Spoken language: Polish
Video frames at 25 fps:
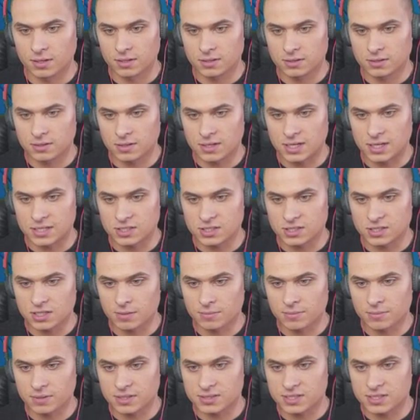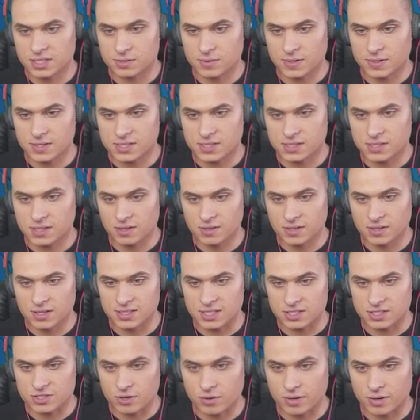To na dzień dobry ze złej strony
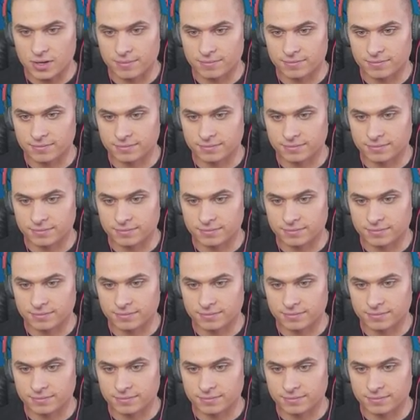zacząłem.